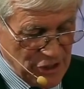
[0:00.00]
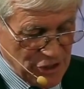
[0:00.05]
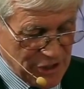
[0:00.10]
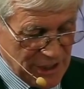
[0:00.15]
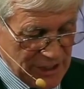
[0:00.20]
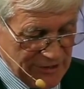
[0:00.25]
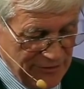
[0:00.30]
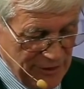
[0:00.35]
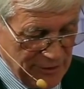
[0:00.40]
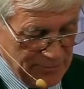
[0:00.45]

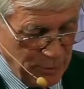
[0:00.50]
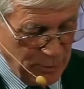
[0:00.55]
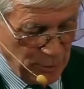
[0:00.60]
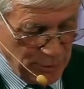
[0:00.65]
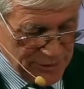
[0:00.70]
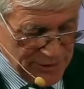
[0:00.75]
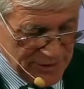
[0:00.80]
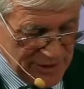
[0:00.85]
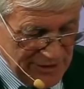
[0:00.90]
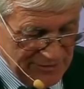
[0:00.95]
steht für
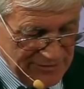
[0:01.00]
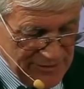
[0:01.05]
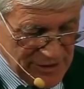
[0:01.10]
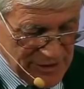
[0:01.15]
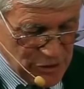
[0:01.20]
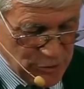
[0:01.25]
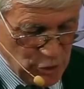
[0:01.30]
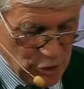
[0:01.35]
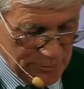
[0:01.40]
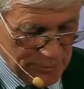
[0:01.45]
positiven
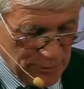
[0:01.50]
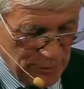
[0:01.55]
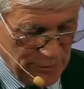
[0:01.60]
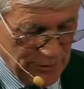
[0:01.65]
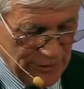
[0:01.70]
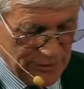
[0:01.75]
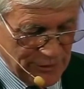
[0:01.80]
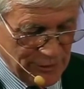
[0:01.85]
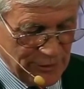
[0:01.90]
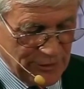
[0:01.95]
Zuspruch
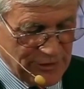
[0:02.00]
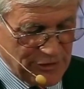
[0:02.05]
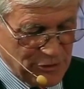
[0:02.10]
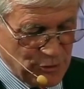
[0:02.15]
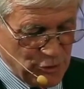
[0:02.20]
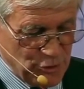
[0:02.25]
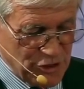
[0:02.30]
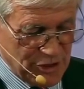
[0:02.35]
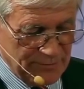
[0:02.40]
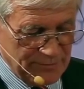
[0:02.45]
und drückt
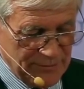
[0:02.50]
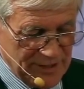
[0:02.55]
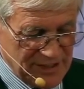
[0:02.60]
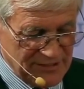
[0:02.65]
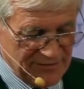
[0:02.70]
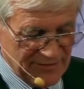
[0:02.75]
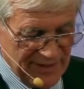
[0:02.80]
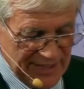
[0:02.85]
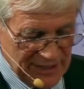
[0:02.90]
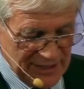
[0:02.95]

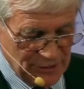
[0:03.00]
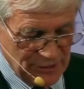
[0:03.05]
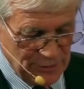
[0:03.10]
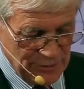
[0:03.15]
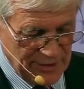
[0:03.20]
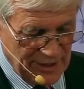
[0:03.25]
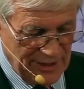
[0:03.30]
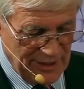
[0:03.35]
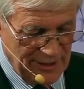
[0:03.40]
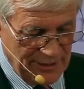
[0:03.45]
zustimmendes
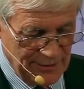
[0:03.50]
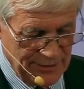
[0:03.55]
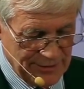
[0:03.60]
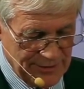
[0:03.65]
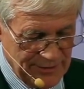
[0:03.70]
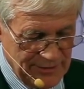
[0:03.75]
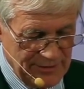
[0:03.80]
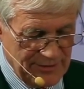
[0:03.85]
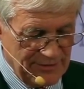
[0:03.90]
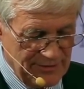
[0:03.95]
Werturteil
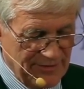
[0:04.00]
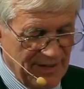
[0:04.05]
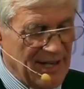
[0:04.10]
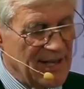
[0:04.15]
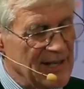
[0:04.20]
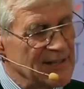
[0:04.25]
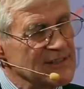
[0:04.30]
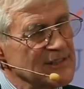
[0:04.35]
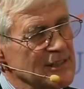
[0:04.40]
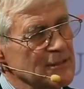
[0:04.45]
aus. Wer
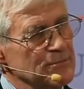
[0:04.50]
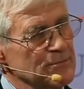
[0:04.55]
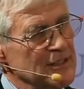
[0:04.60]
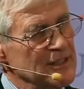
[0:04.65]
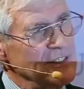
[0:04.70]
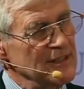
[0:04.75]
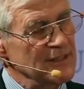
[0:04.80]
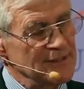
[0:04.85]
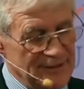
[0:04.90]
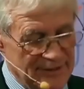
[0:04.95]

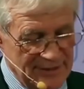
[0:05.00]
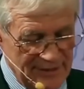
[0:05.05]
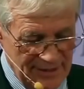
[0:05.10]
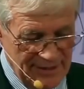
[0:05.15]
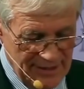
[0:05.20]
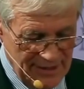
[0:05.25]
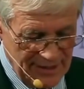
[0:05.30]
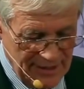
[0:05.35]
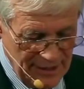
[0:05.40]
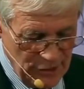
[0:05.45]
akzeptiert,
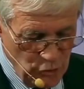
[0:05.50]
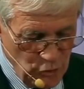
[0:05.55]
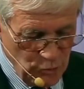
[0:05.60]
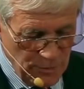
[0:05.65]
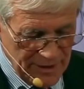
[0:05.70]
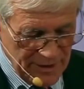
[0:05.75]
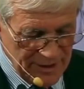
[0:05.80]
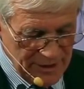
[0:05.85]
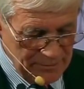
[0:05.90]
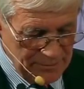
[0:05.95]

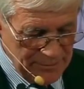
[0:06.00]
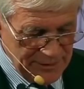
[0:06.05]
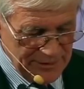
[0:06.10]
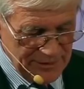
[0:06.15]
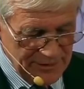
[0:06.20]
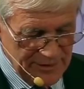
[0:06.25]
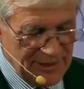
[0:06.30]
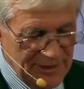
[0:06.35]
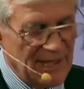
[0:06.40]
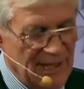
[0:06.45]

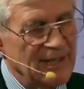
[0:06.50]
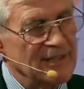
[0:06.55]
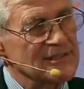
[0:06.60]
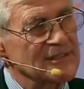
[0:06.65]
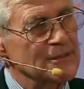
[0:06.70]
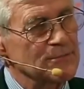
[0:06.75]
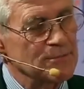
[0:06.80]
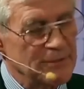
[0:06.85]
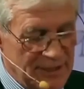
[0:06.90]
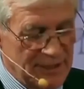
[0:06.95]
übernimmt die
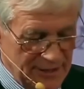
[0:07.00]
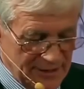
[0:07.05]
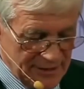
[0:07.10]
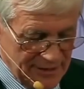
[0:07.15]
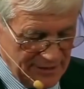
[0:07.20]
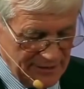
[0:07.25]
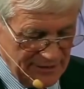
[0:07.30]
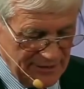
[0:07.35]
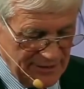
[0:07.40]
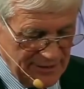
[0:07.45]

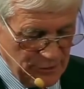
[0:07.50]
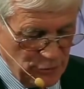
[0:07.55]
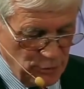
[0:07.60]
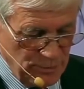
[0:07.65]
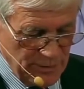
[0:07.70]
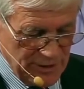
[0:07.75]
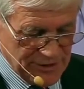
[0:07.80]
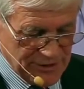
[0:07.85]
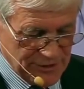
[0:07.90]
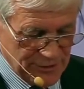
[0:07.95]
akzeptierte
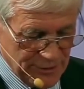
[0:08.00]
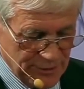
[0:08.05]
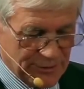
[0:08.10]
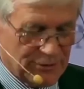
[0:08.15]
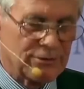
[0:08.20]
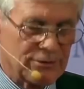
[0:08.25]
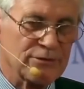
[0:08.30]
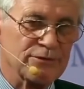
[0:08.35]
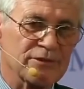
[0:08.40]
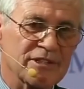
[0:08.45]

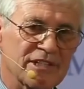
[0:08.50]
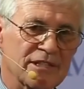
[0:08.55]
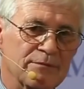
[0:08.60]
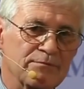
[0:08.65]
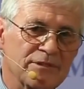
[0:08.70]
Überzeugung und